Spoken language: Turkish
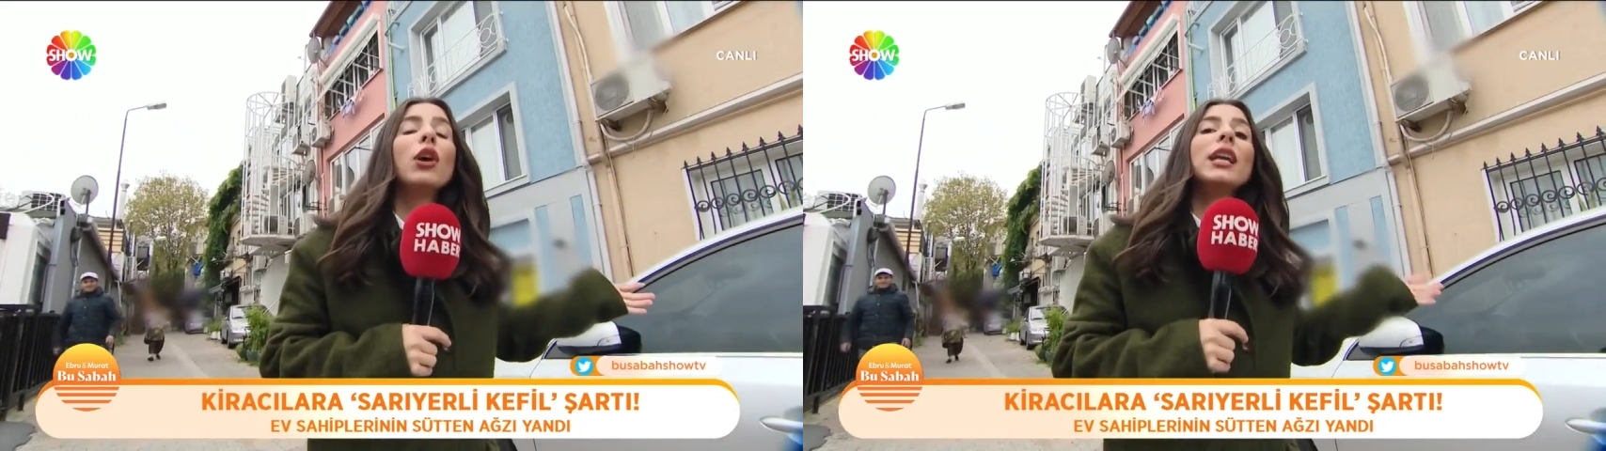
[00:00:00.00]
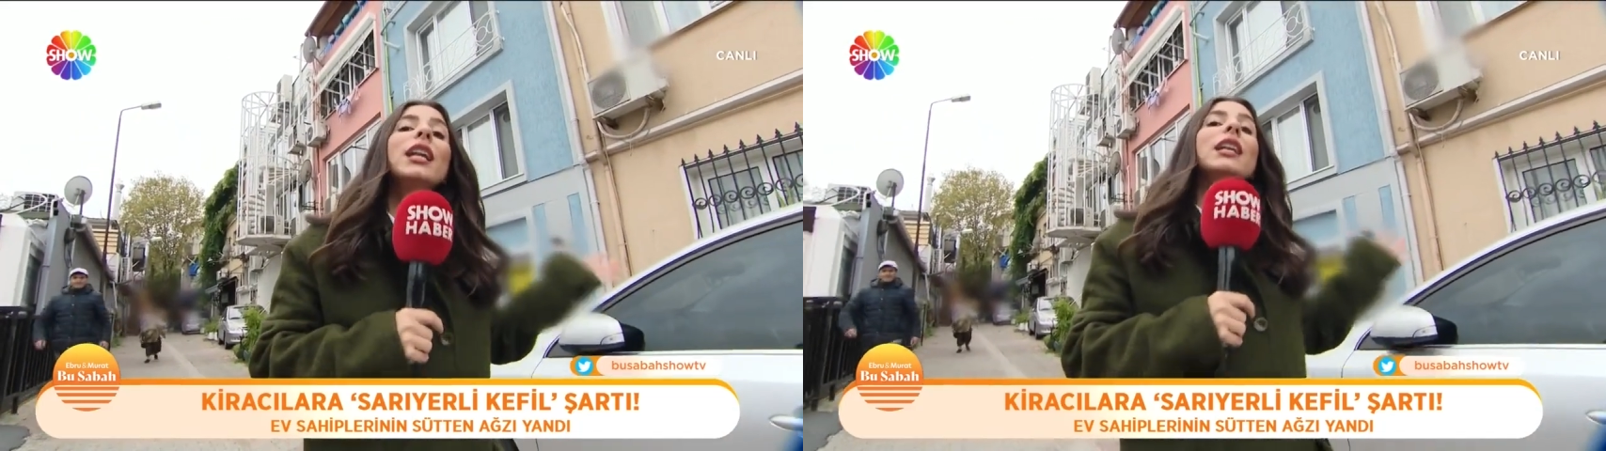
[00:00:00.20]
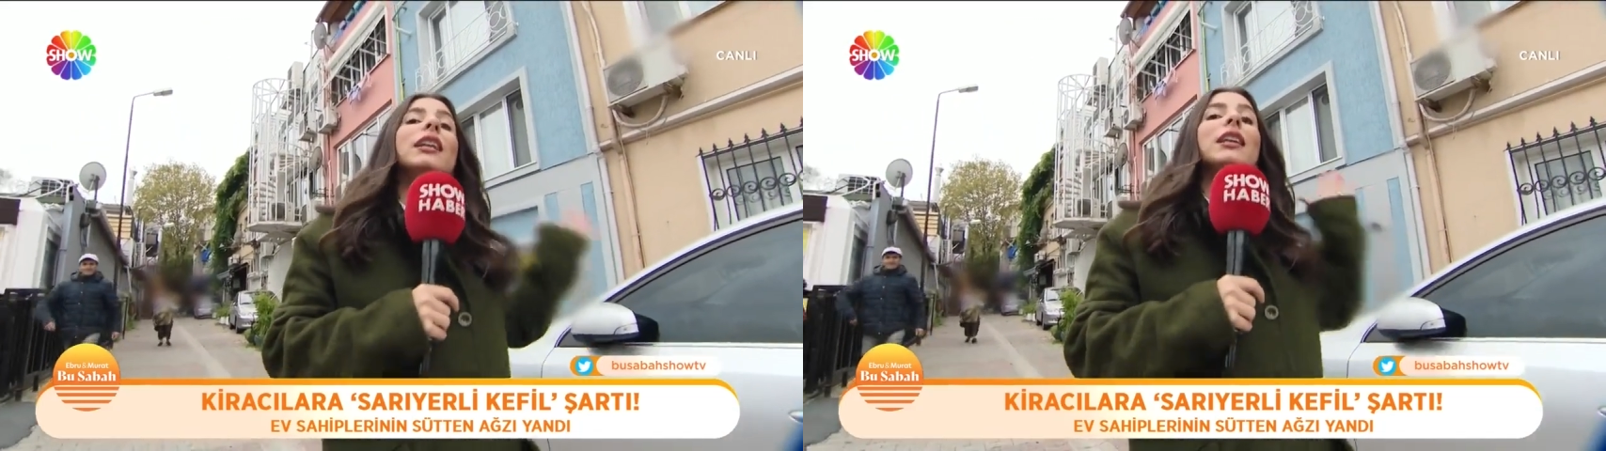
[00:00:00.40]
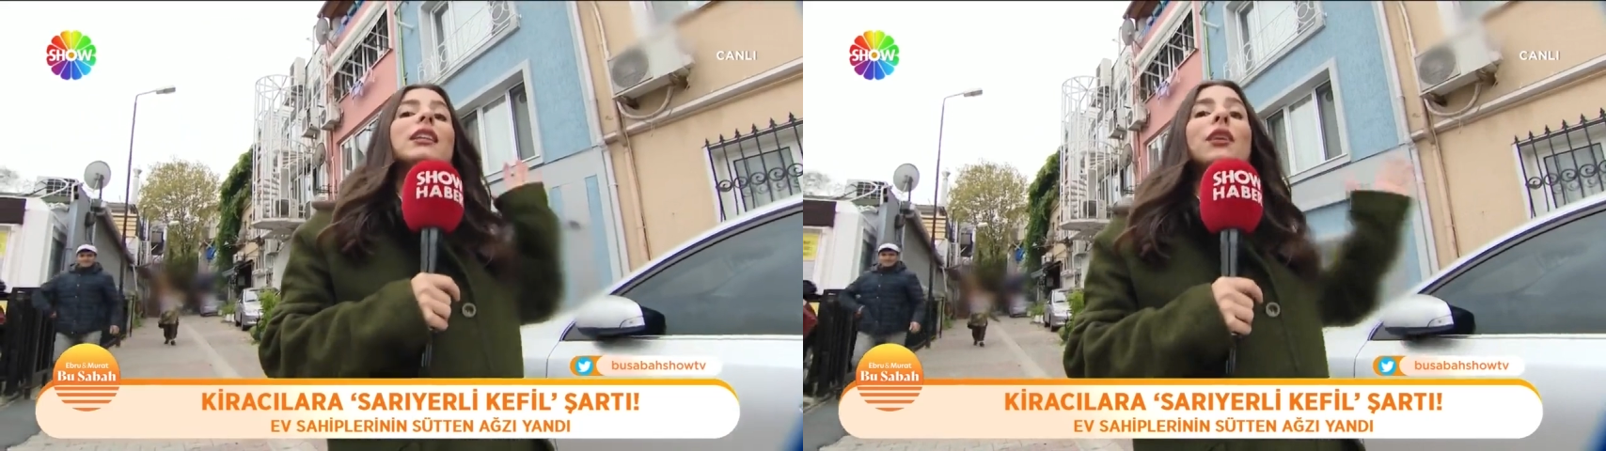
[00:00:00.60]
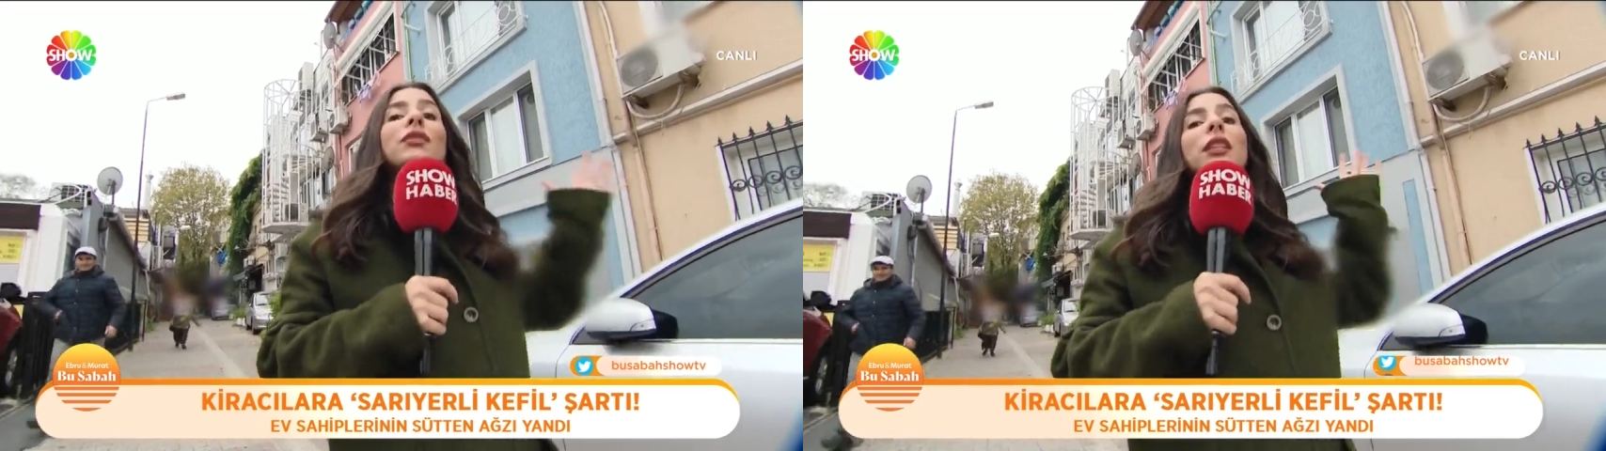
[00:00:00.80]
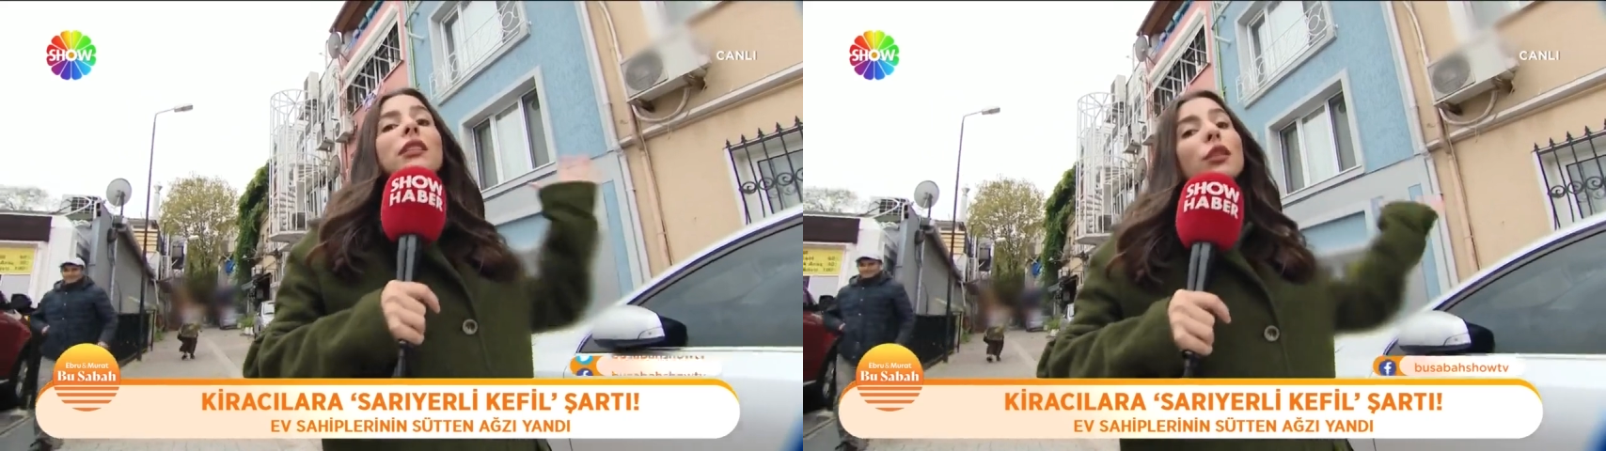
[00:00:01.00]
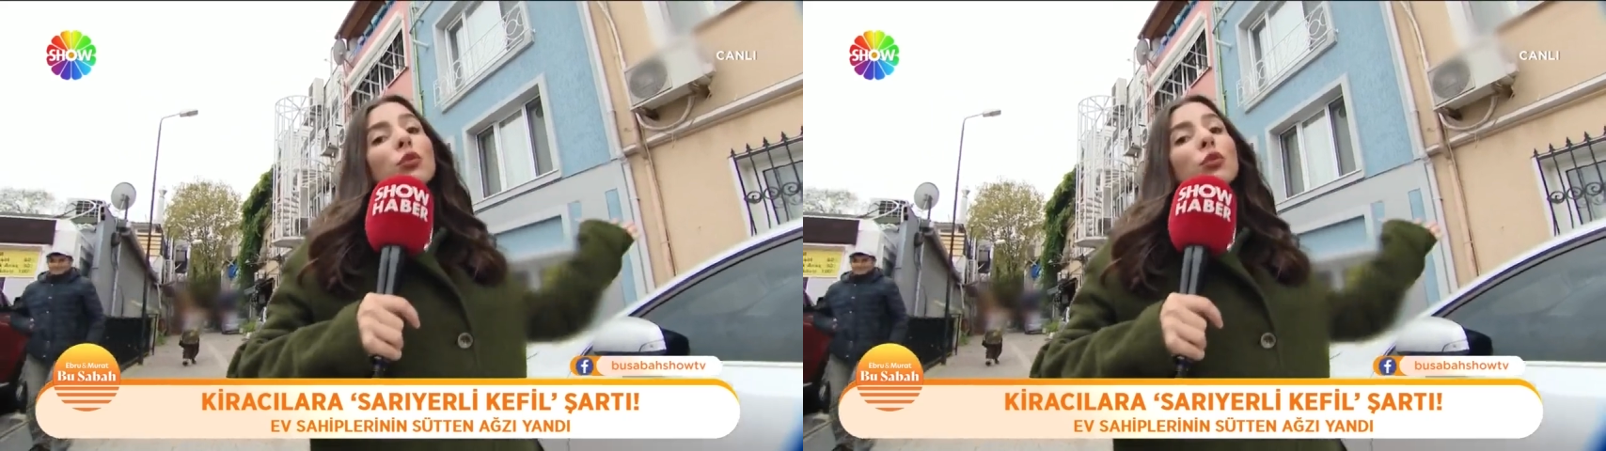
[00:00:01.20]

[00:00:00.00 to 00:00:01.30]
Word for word: İlle de kefil diye